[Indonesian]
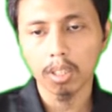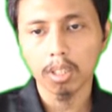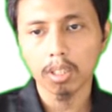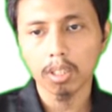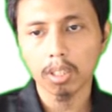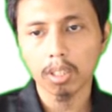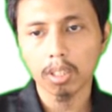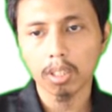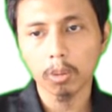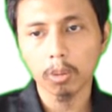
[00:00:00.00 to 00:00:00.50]

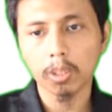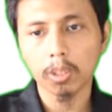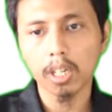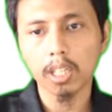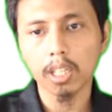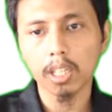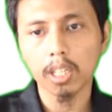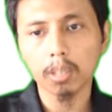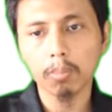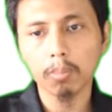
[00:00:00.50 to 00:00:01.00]

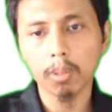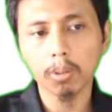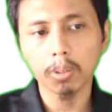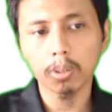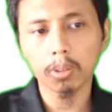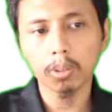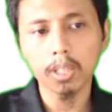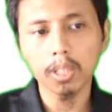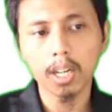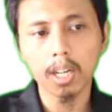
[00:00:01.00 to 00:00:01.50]
Kemudian yang
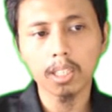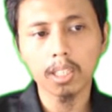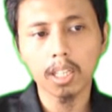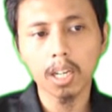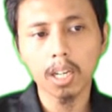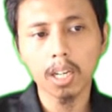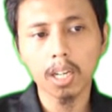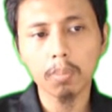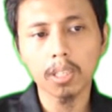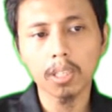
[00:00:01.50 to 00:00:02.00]
berikutnya
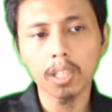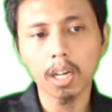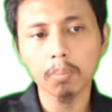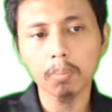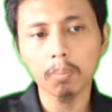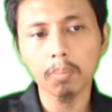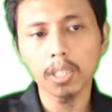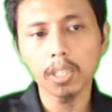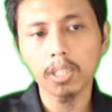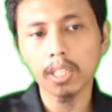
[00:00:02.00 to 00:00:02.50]
adalah bintang
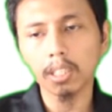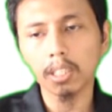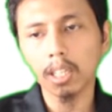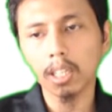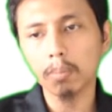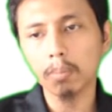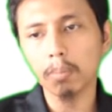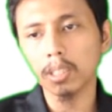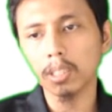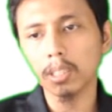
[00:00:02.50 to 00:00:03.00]
biner
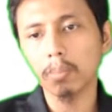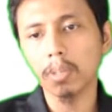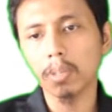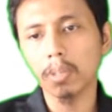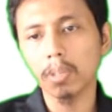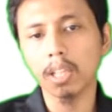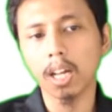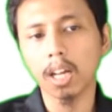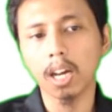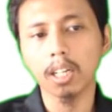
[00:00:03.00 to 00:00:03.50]
dan masa
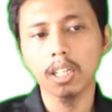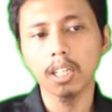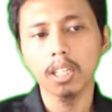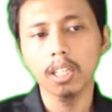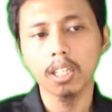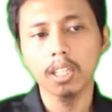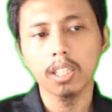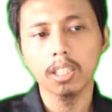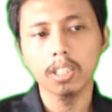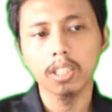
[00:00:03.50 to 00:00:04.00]
bintang.
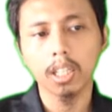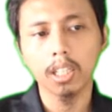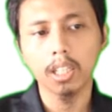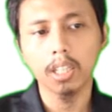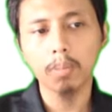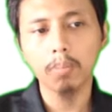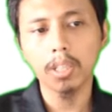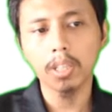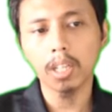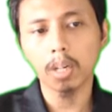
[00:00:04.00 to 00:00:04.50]
Jadi
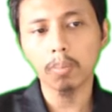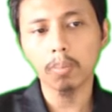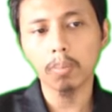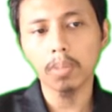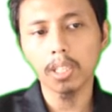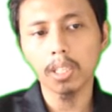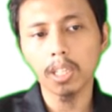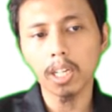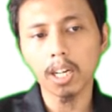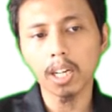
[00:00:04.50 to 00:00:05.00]
bintang
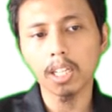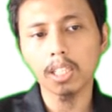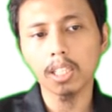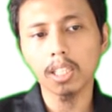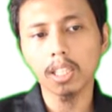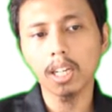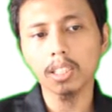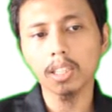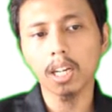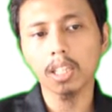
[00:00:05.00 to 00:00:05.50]
biner
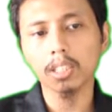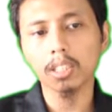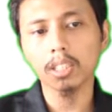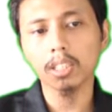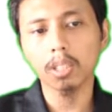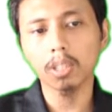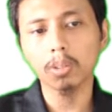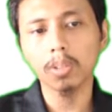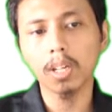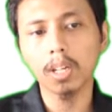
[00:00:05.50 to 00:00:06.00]
adalah salah
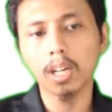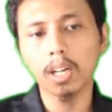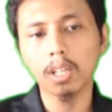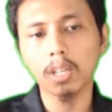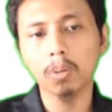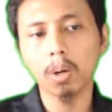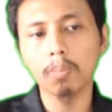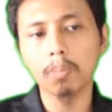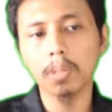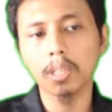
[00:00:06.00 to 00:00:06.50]
satu dari
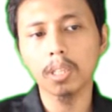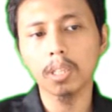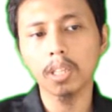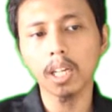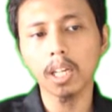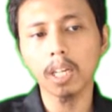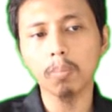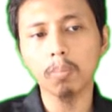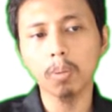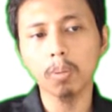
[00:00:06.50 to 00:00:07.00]
dua
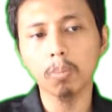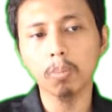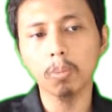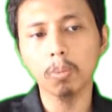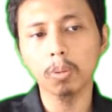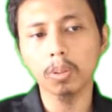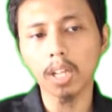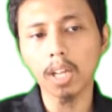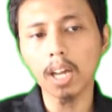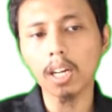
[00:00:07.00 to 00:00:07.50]
bintang yang
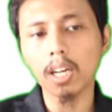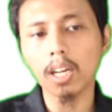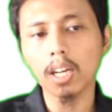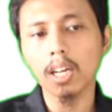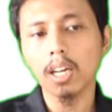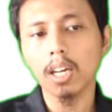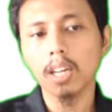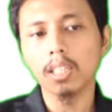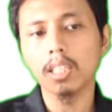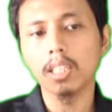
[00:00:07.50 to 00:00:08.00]
berputar
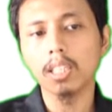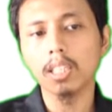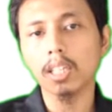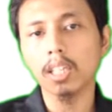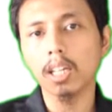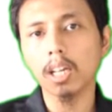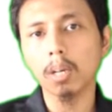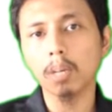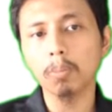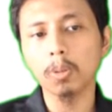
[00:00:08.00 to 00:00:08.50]
di
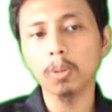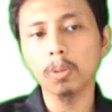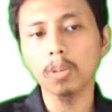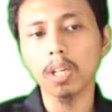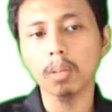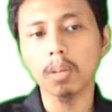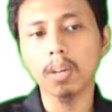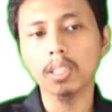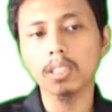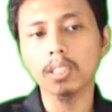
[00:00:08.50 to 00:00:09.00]
sekitar
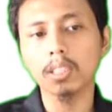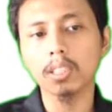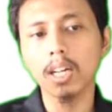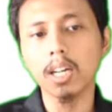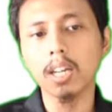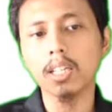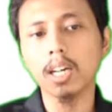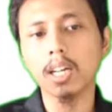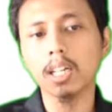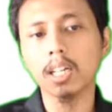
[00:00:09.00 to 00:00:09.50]
pusat
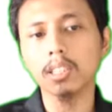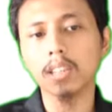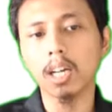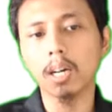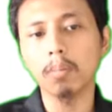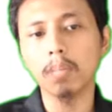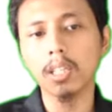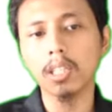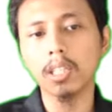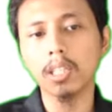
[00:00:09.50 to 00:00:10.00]
massa yang
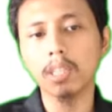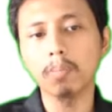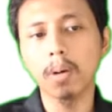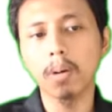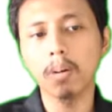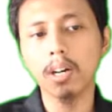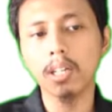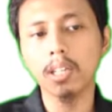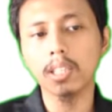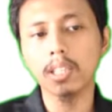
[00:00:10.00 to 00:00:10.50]
sama di
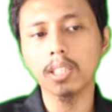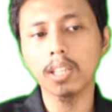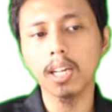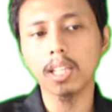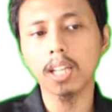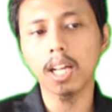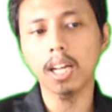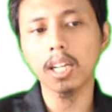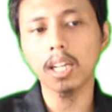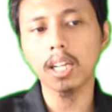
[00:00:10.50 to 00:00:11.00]
bawah daya
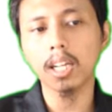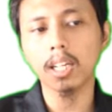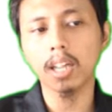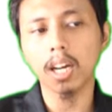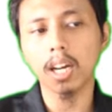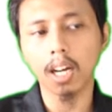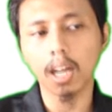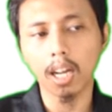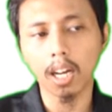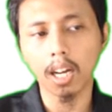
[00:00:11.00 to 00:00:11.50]
tarik
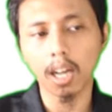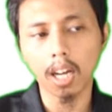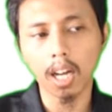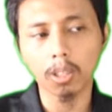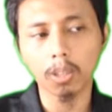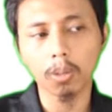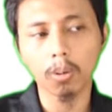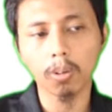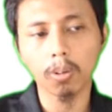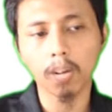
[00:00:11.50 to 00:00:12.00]

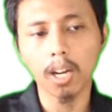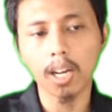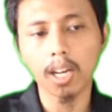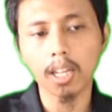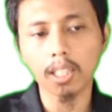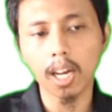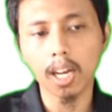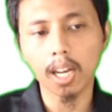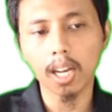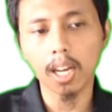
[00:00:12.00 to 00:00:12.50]
atau gaya
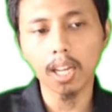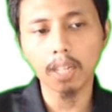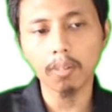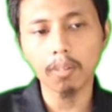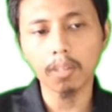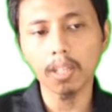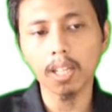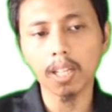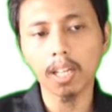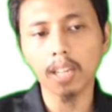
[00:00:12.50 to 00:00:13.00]
tarik
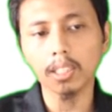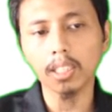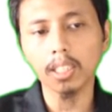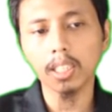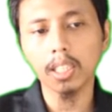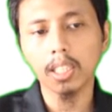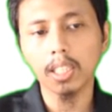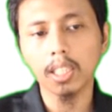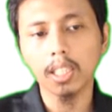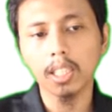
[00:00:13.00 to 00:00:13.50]

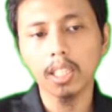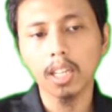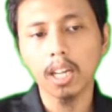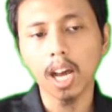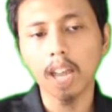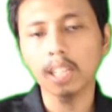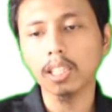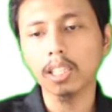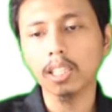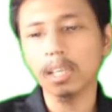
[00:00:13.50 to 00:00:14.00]
gravitasi
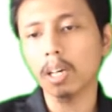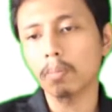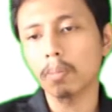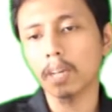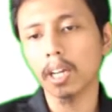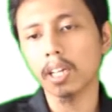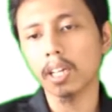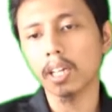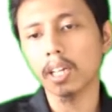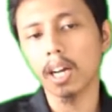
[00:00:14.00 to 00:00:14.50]
antar
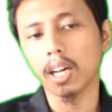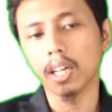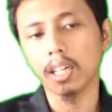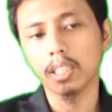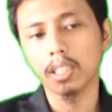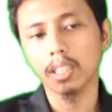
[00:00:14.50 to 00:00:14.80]
mereka.